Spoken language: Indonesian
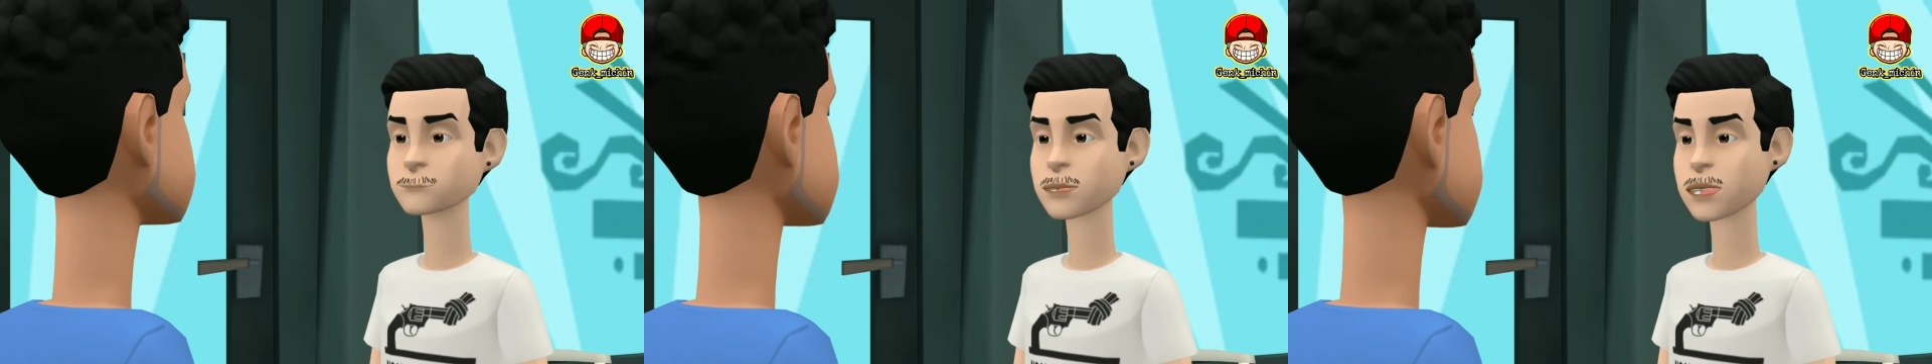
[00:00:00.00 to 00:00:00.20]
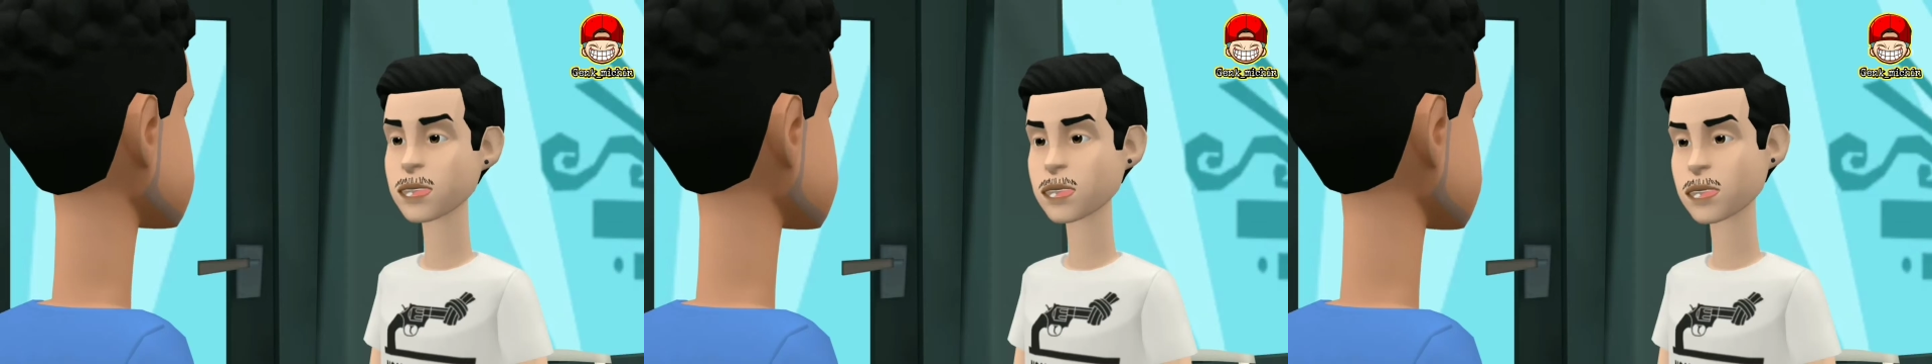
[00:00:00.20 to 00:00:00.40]

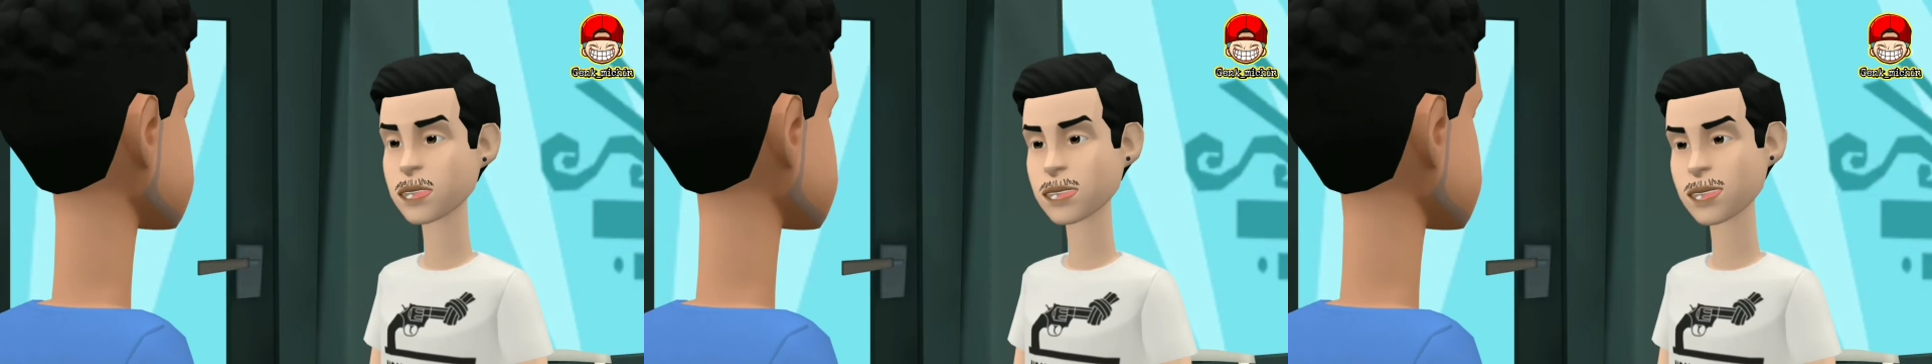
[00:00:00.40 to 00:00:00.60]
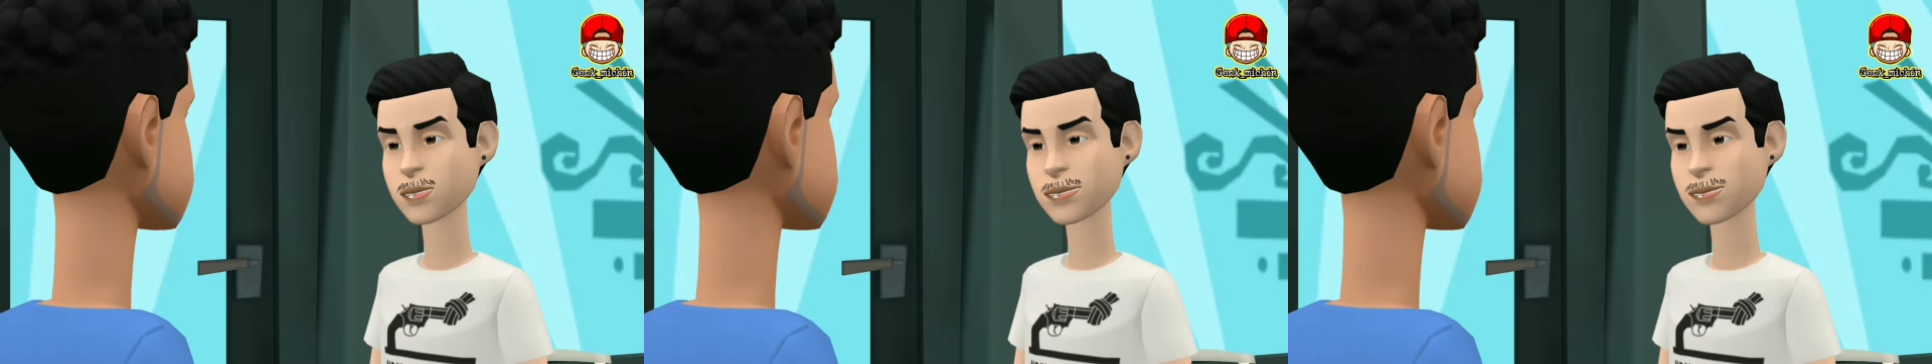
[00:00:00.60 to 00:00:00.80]

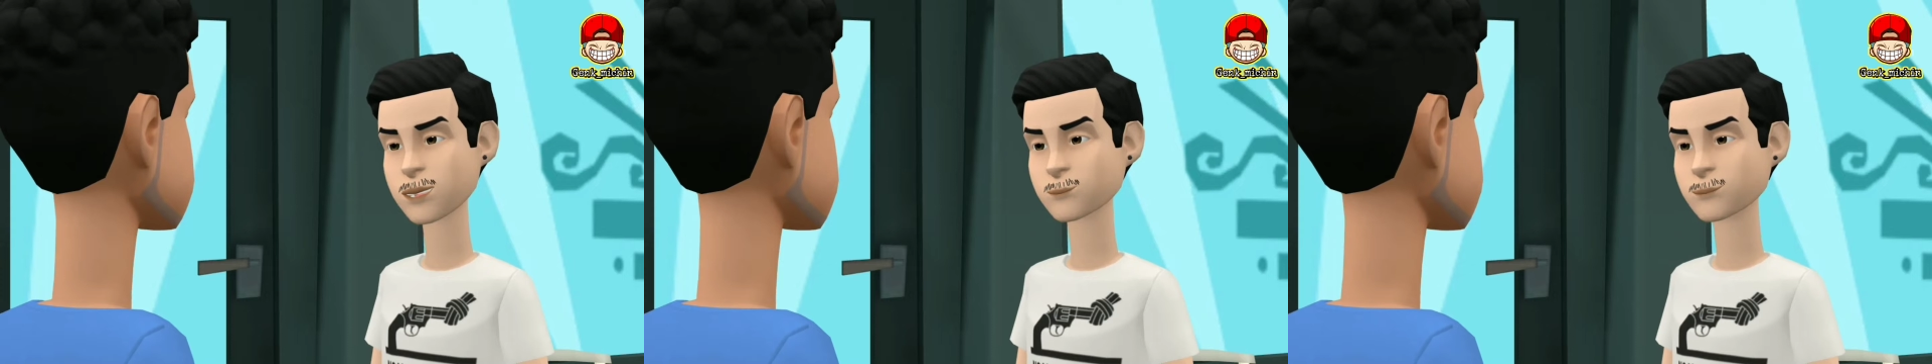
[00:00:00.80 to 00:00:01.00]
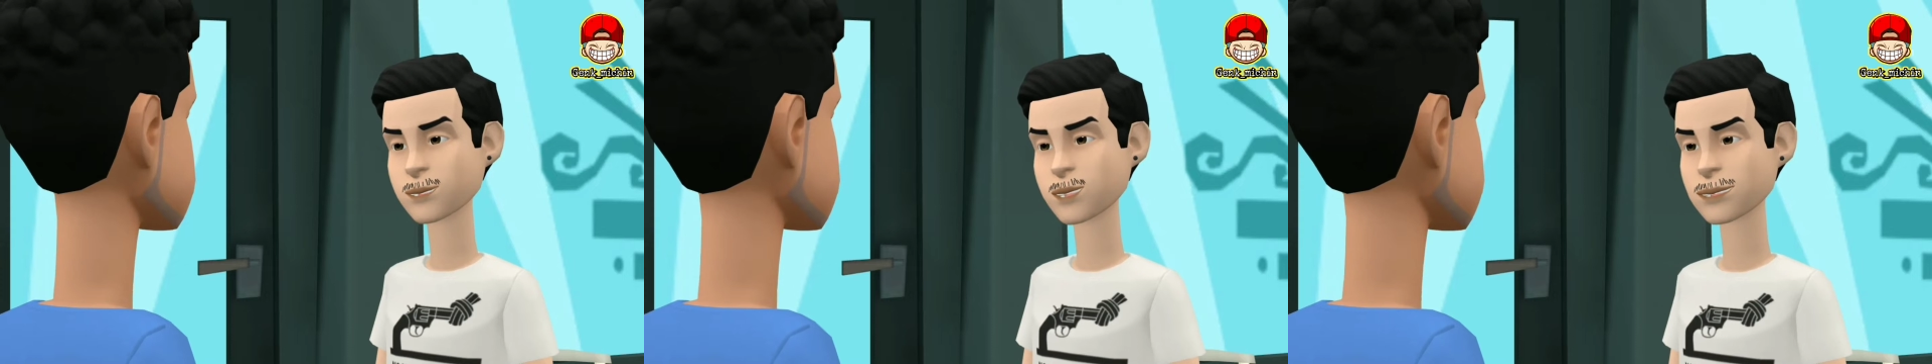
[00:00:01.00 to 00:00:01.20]
sekarang
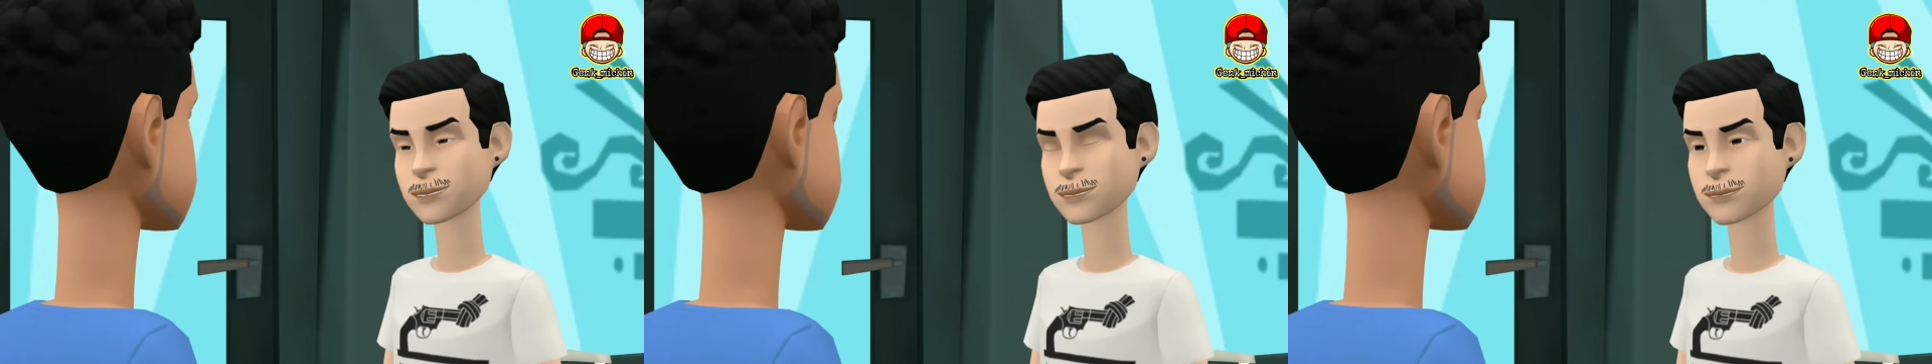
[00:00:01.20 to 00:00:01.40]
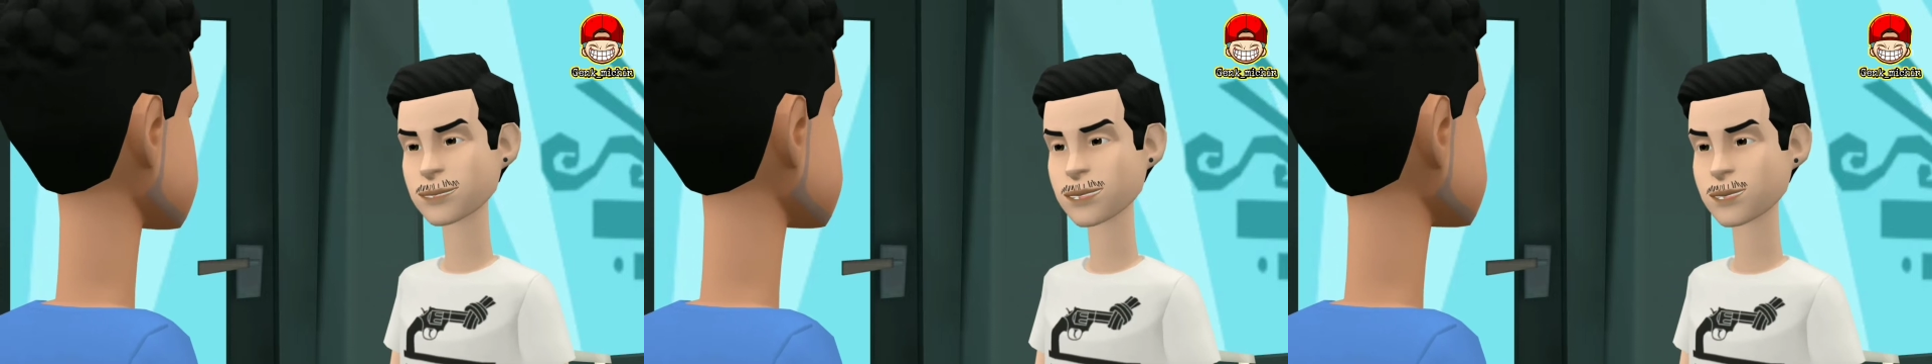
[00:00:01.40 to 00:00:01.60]
makan
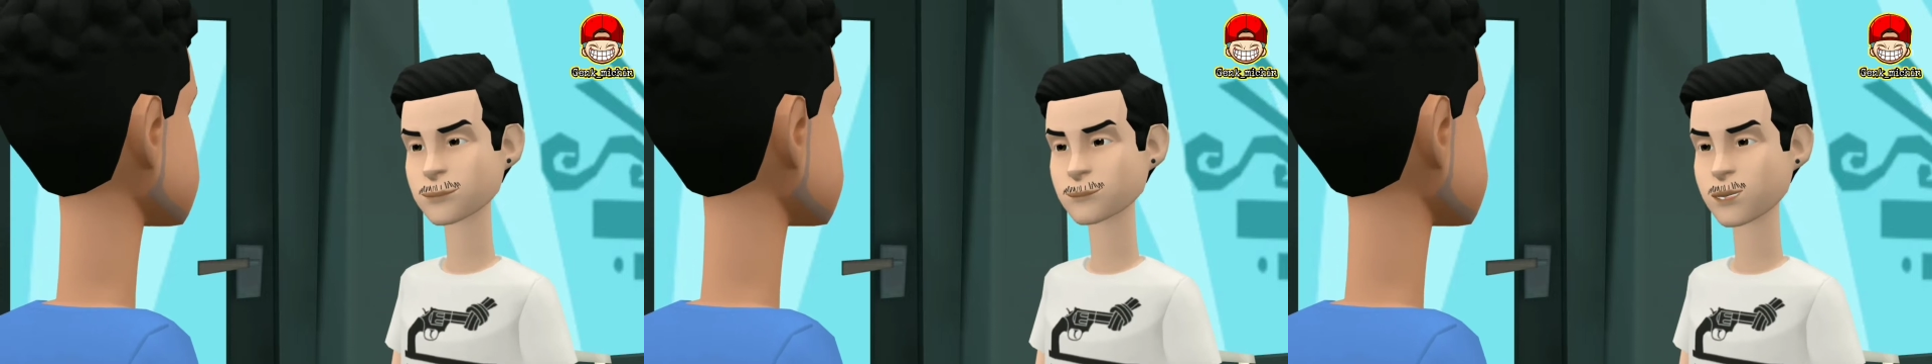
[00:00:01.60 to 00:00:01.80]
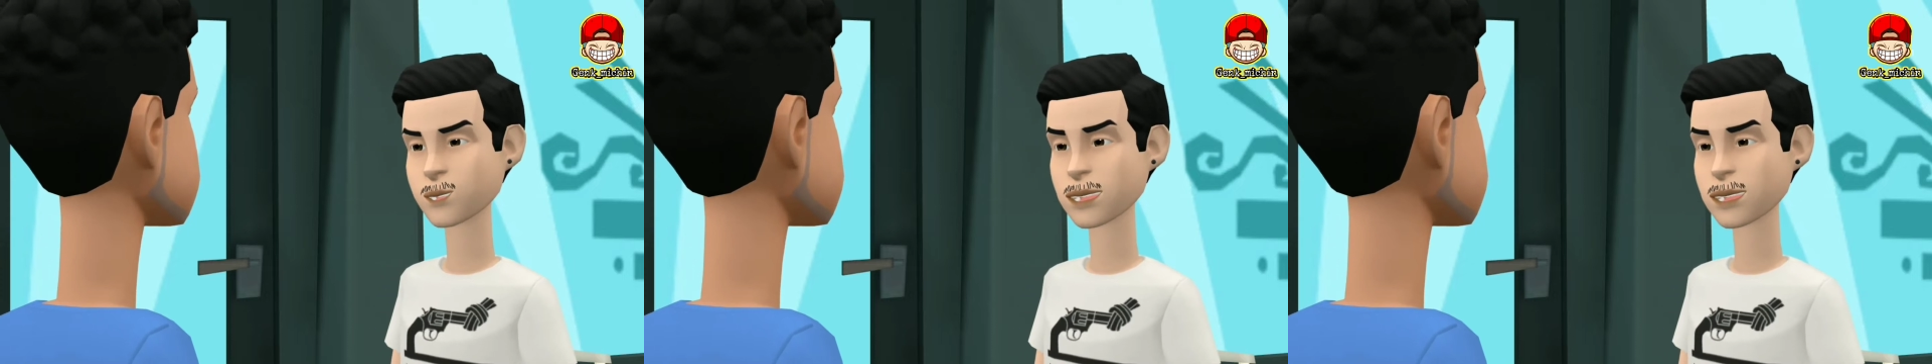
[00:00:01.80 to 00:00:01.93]
lu yang